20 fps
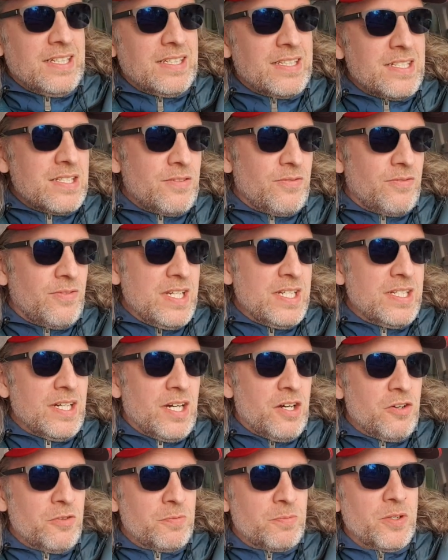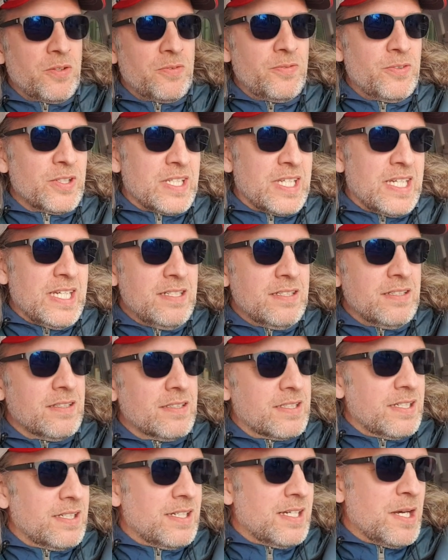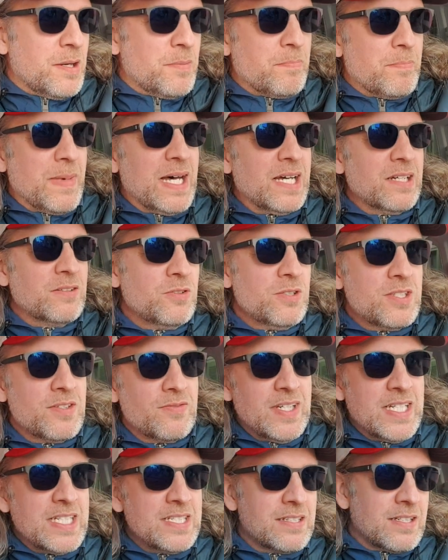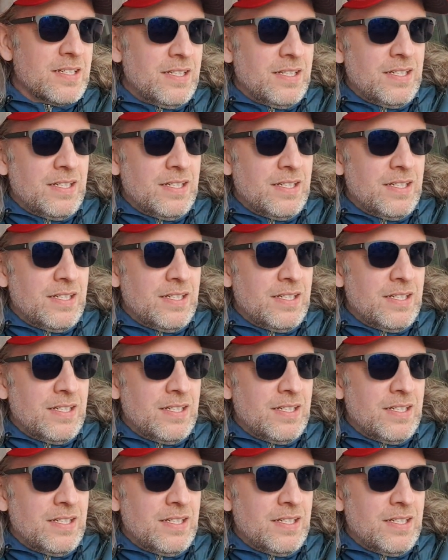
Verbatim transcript: des Federaufbruchs für Kinder, der Herr Markus Witt.